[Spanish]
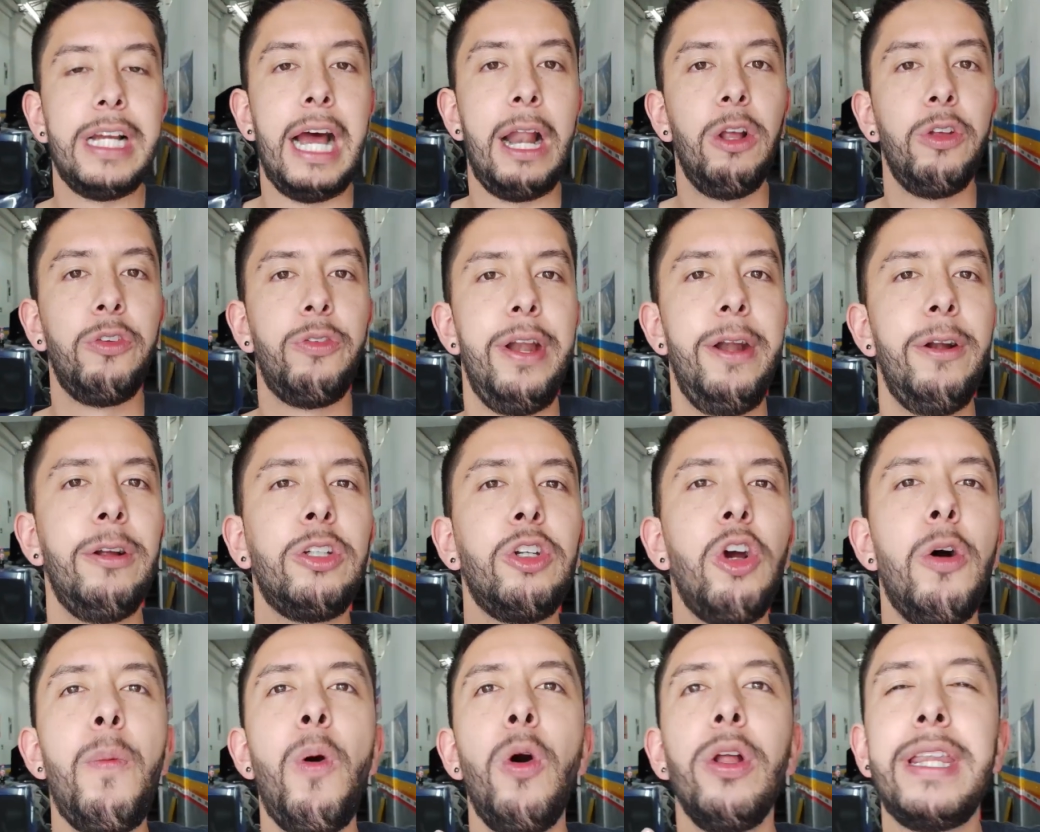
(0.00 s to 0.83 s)
O sea, los
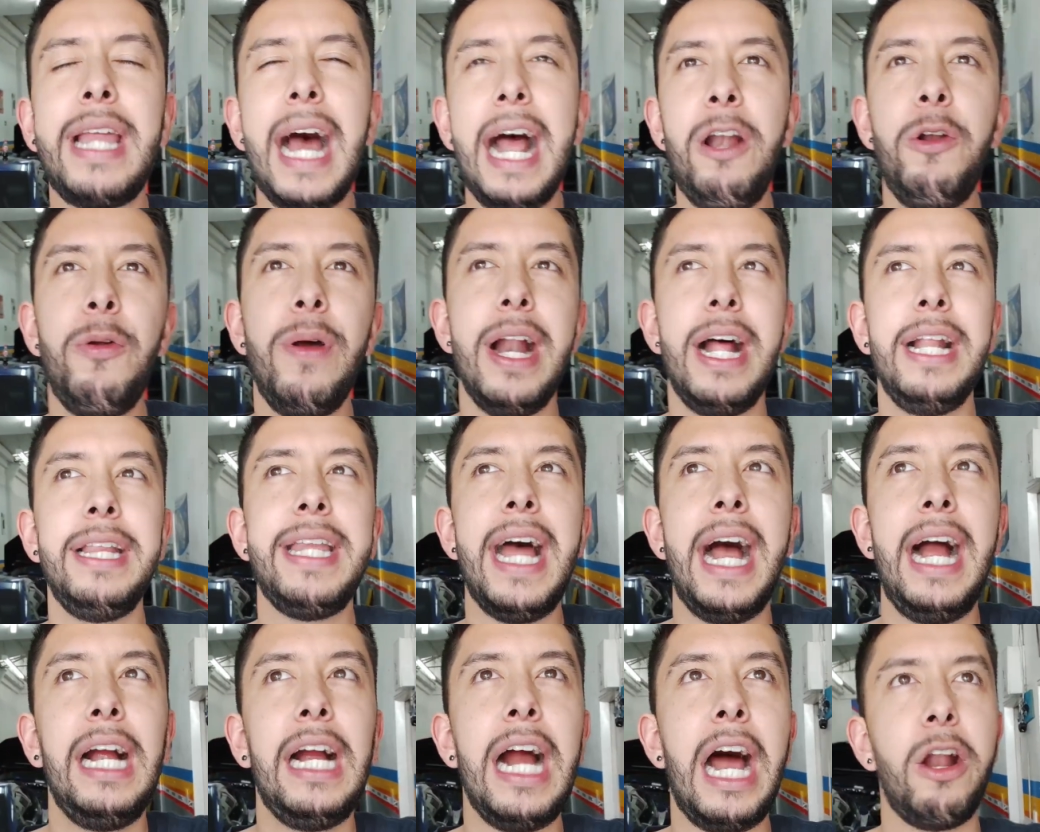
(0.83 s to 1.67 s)
frenos como tal no
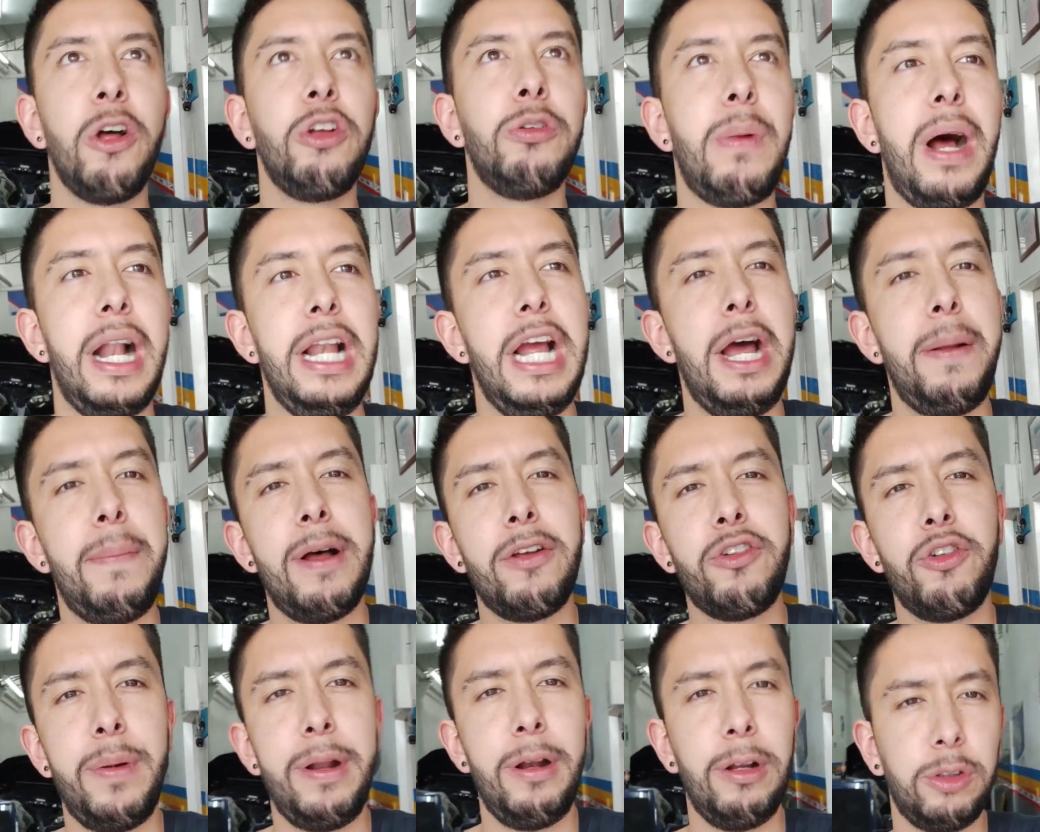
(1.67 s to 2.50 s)
eran tan caros, valían
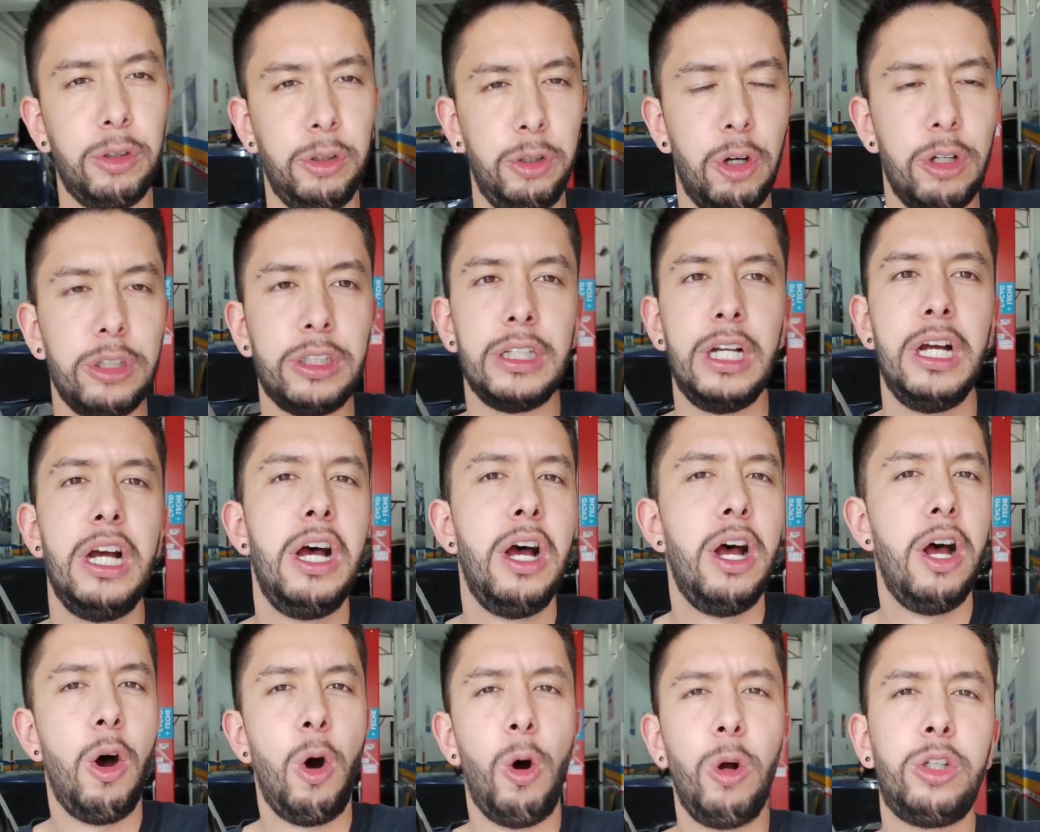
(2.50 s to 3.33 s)
más o menos unos
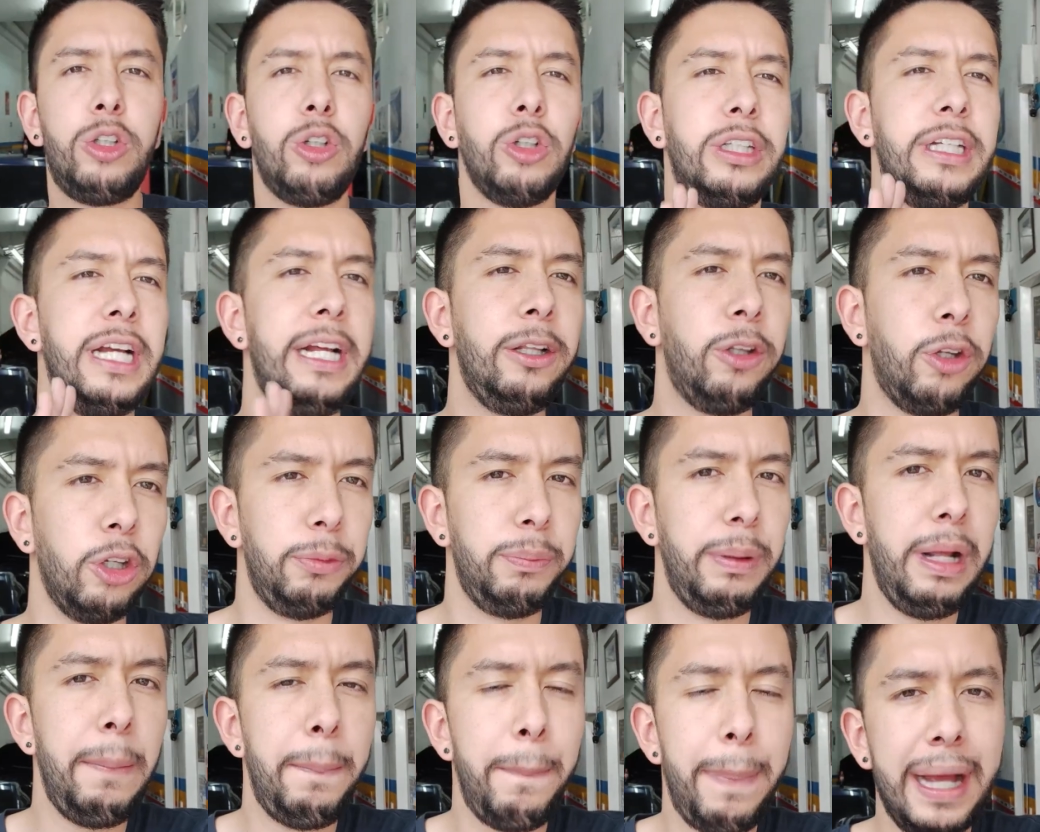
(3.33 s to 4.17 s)

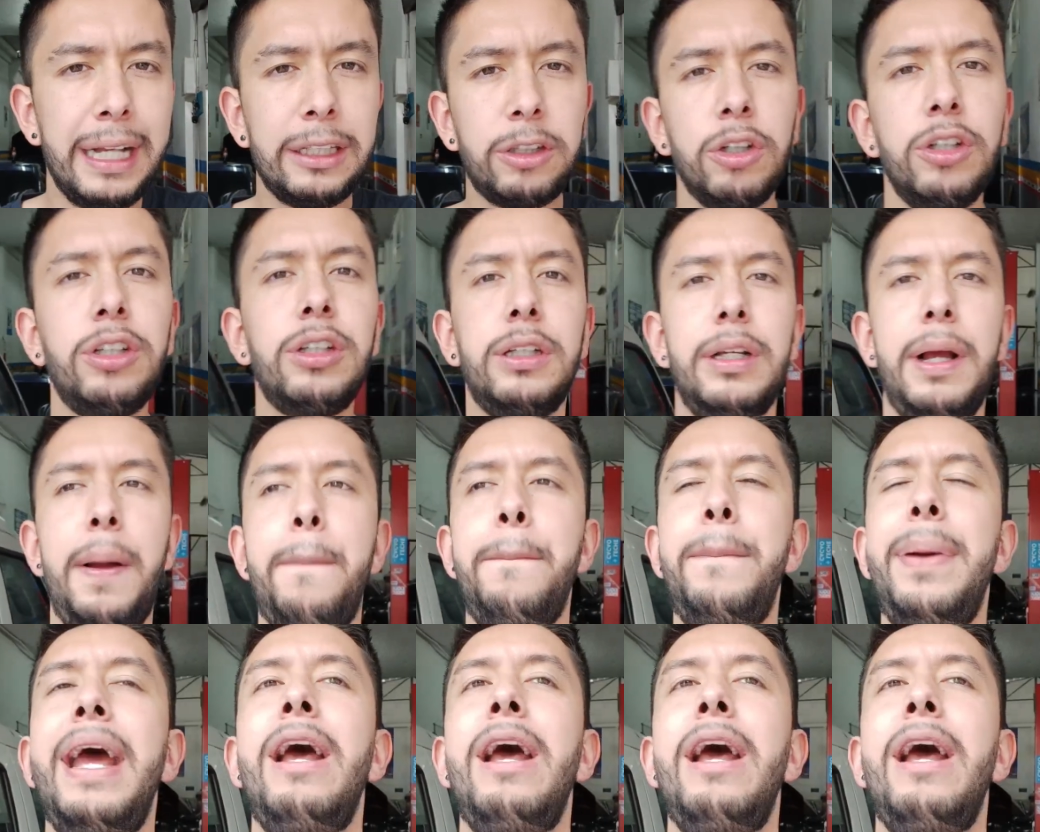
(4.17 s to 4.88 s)
800 mil pesos,